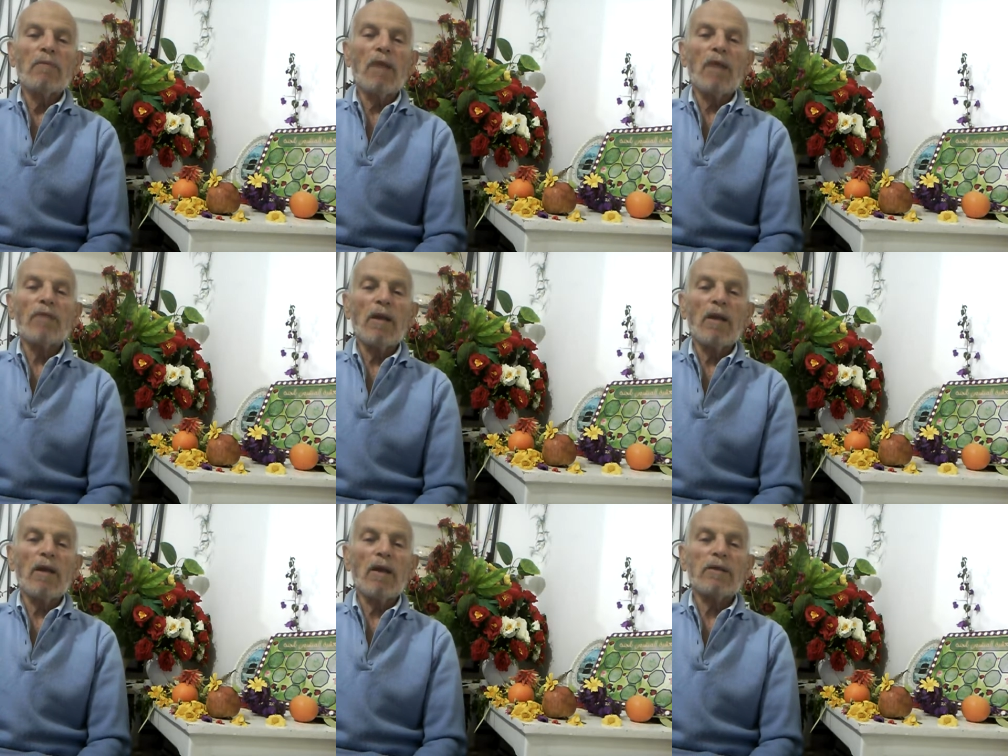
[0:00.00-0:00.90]

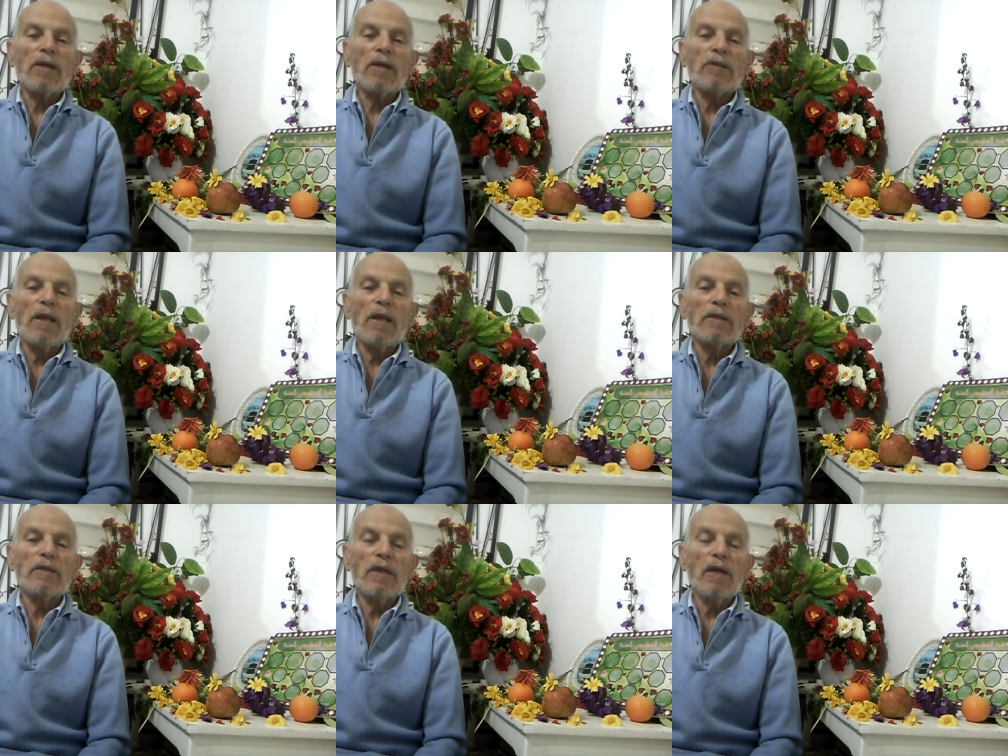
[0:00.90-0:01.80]
بالأفضل الأقدر
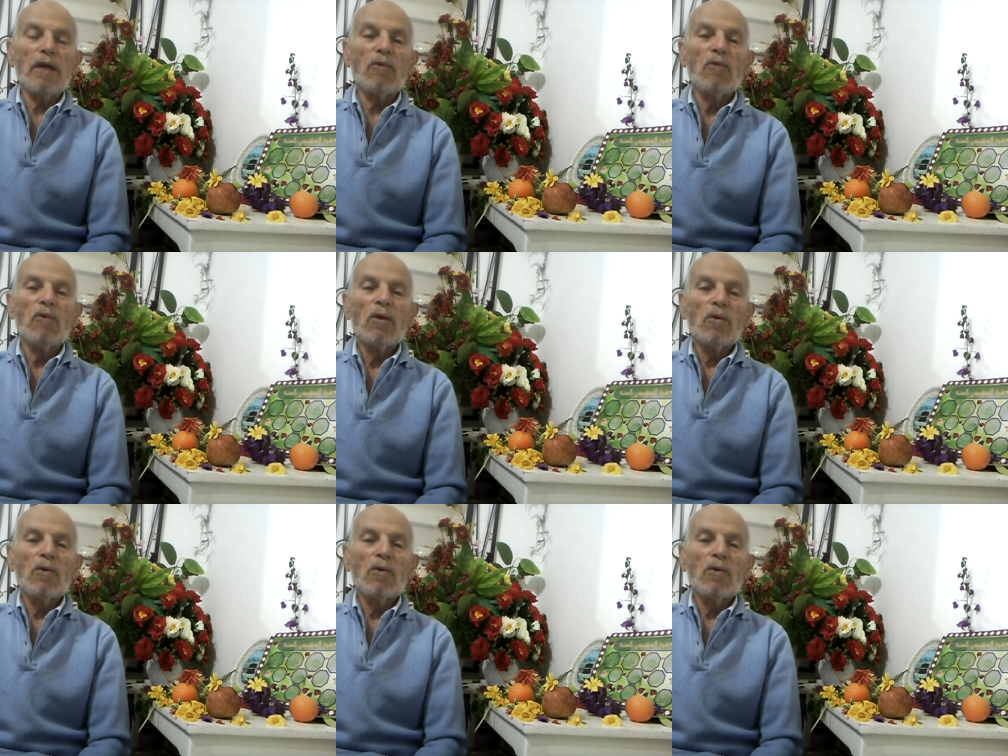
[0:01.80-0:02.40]
جل جلاله